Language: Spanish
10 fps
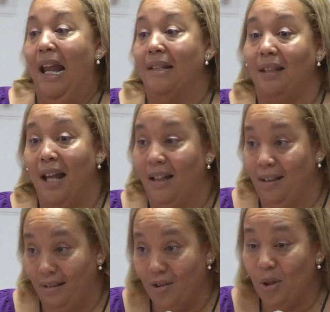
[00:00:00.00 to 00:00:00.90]
el, la
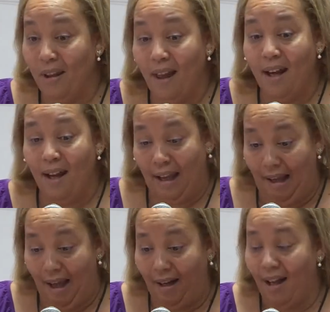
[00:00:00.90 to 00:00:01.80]
gestante solidaria
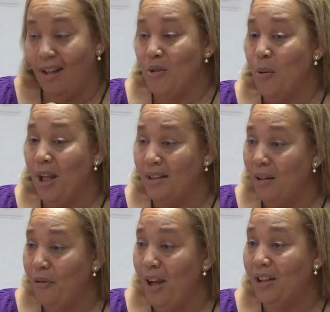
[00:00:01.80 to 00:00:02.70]
que carga en su
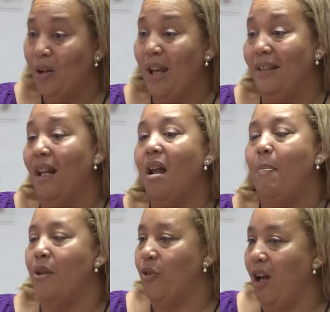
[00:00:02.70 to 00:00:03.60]
vientre el feto y están
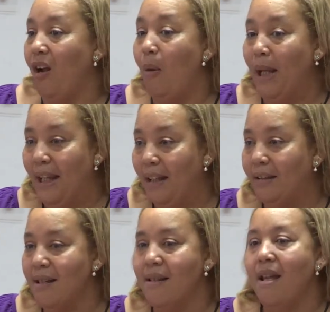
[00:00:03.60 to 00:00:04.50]
las personas
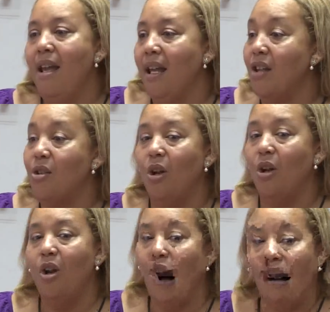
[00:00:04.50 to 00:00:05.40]
comitentes, que son
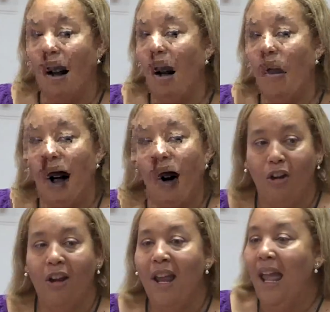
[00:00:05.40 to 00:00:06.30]
los padres del
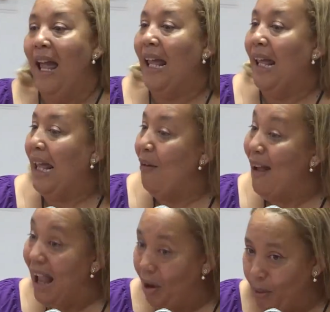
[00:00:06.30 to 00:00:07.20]
menor, que
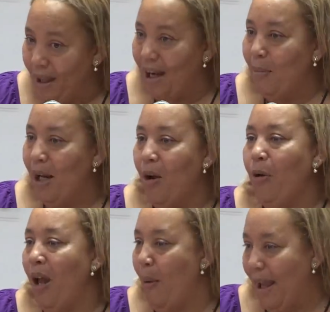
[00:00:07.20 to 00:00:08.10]
van a cuidar al
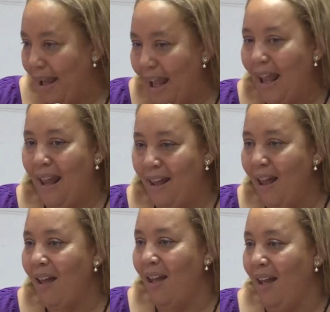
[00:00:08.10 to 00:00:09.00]
menor una vez que
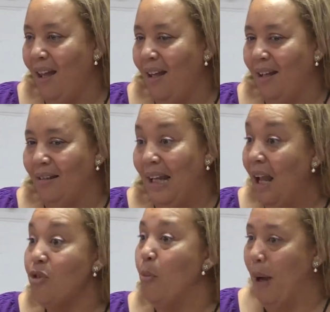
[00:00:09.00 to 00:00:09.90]
ella eh,
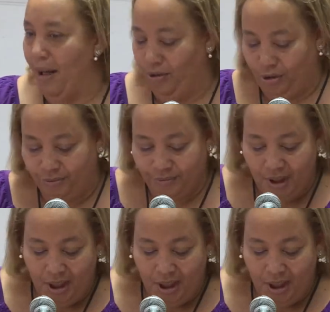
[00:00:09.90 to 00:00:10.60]
tenga su parto.